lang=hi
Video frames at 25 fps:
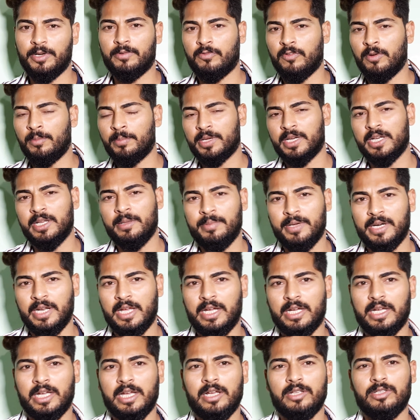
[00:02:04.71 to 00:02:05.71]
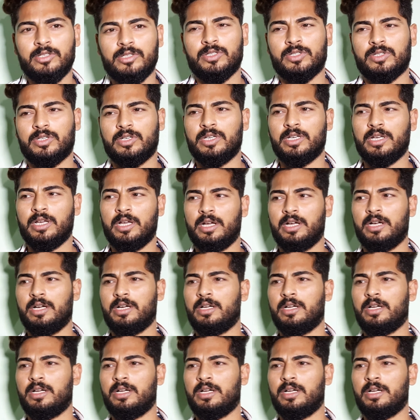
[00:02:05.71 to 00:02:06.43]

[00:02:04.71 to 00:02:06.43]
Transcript: प्लेटफॉर्म के लिए बनाया गया जिसकी